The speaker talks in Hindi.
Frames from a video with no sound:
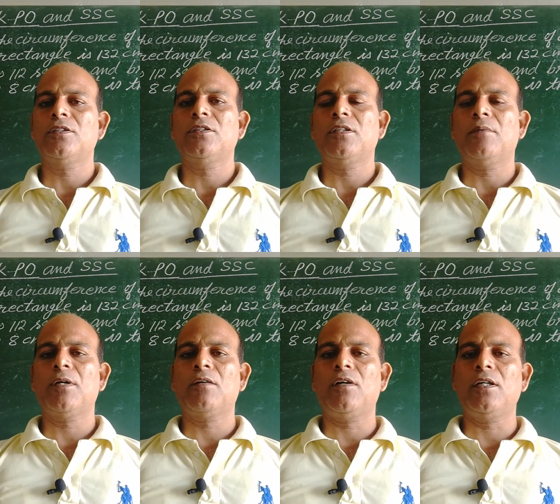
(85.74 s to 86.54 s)

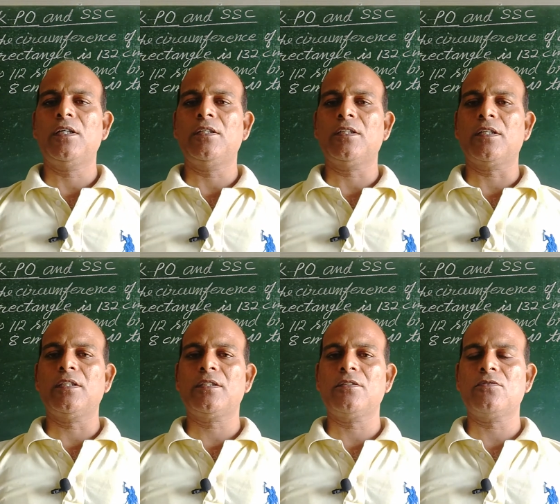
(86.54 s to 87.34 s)
हमारे वहाँ
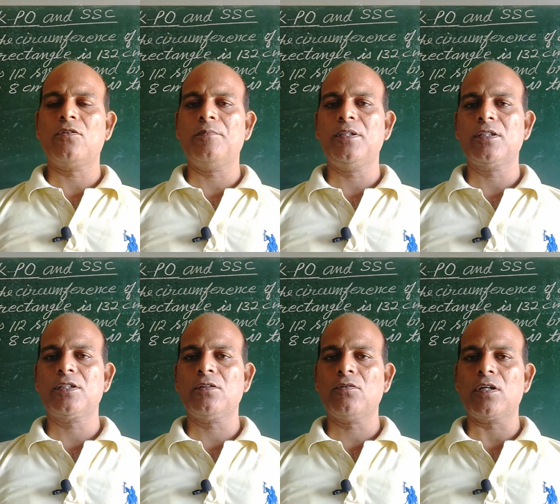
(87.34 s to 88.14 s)
इंट्रेंस
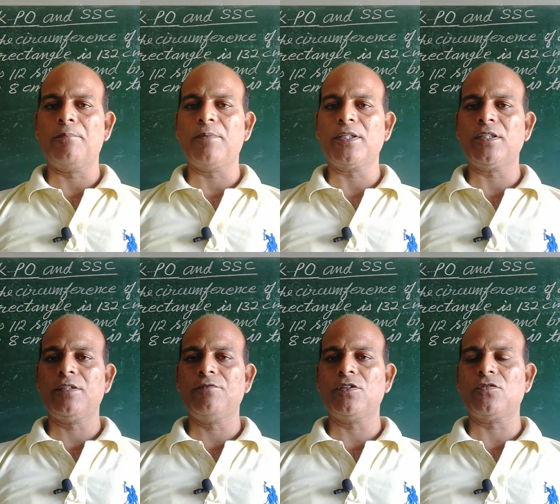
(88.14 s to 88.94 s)
एग्ज़ामिनेशन और
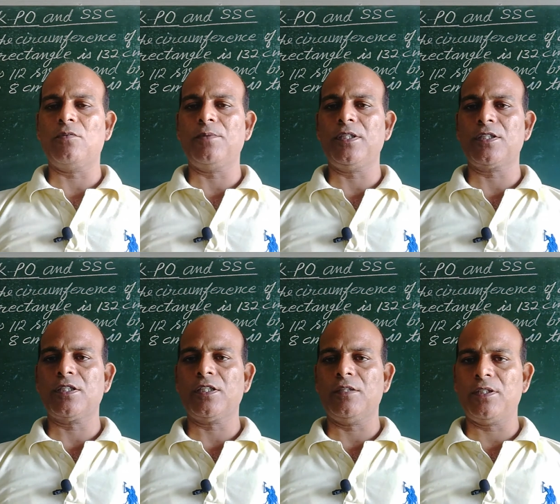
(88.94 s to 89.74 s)
कम्पटिटिव एग्ज़ामिनेशन
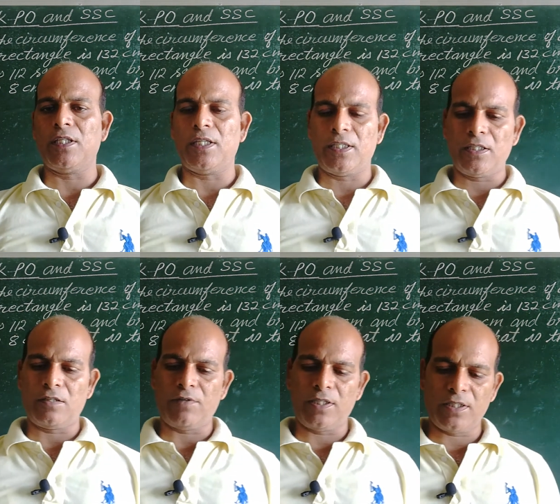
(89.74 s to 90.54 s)
की भी तैयारी
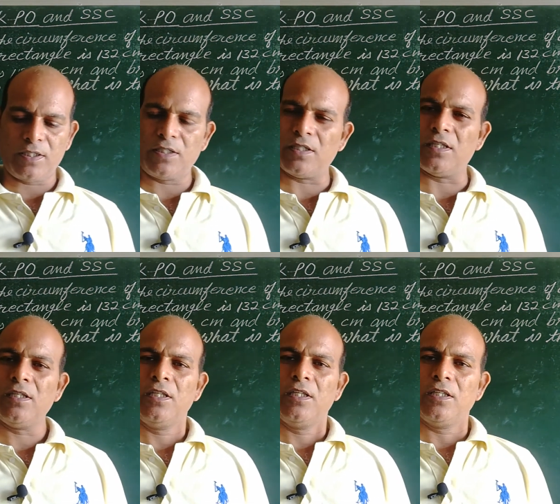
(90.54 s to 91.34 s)
करवाई जाती है
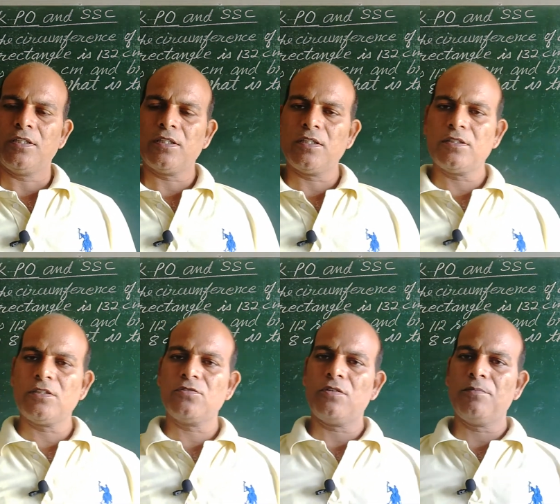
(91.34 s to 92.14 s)
इंट्रेंस
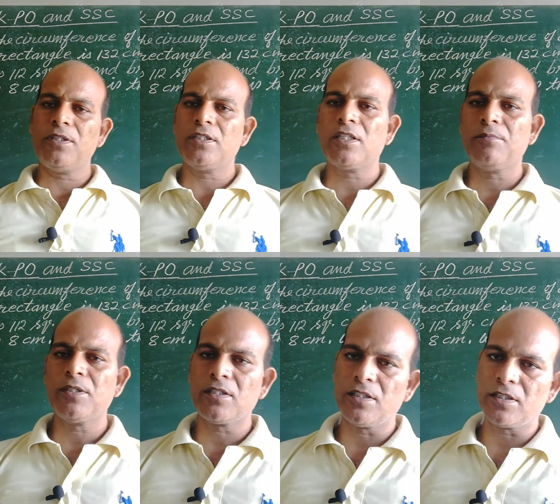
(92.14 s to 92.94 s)
एग्ज़ामिनेशन में
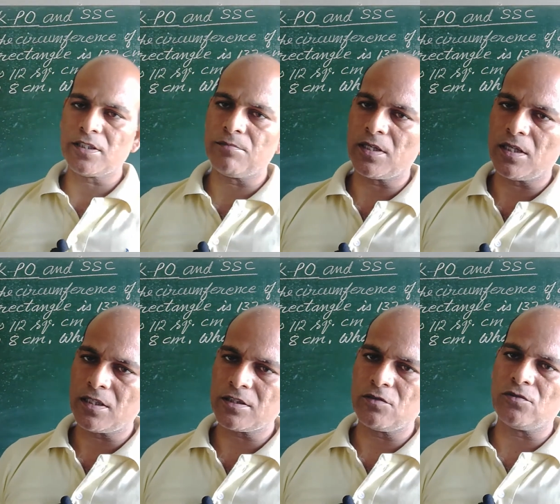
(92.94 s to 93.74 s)
सी एच एस
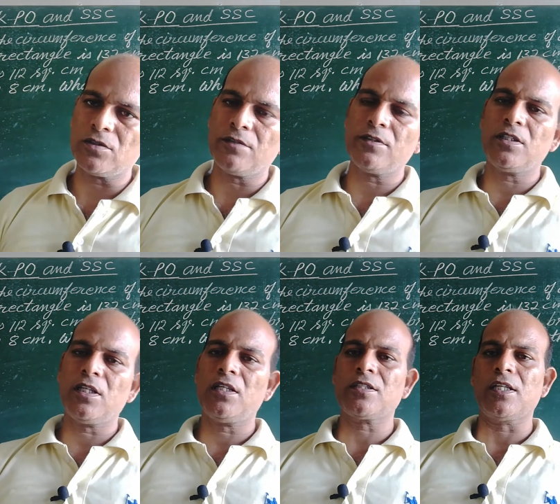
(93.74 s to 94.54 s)
बनारस नवोदय
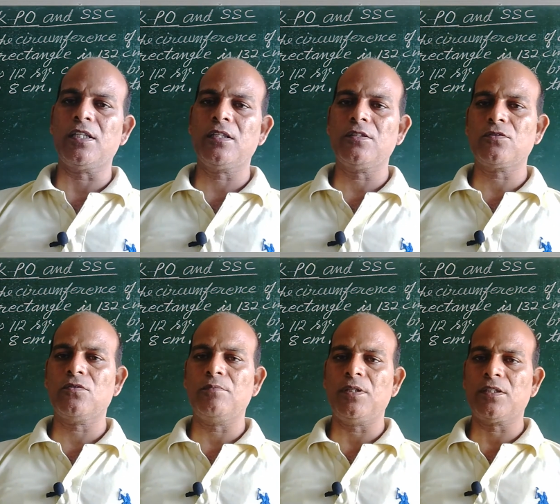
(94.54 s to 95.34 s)
विद्यालय सैनिक
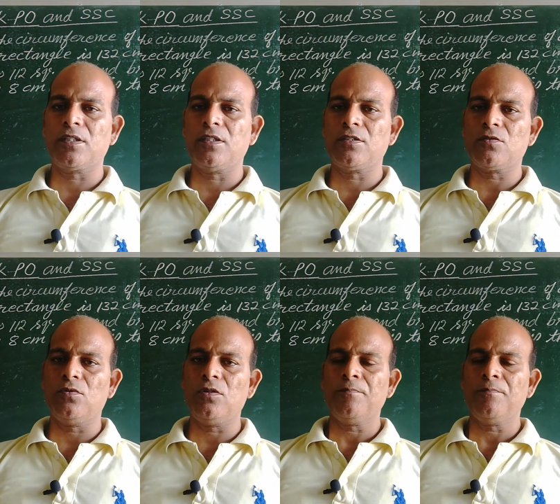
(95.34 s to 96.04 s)
स्कूल मिलिट्री स्कूल